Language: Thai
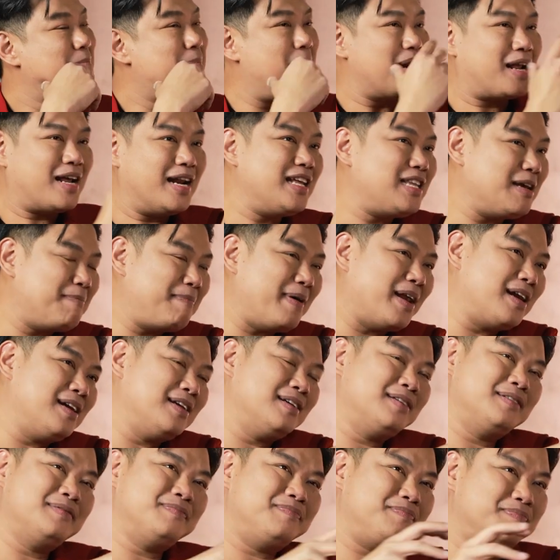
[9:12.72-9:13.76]
มันก็น่าจะเป็น
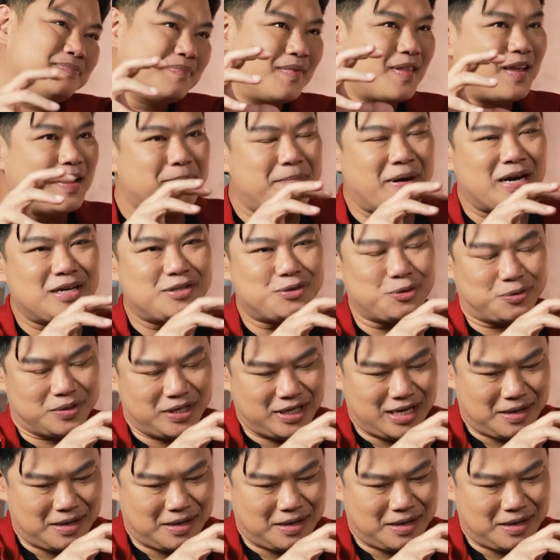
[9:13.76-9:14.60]
เป็นจุด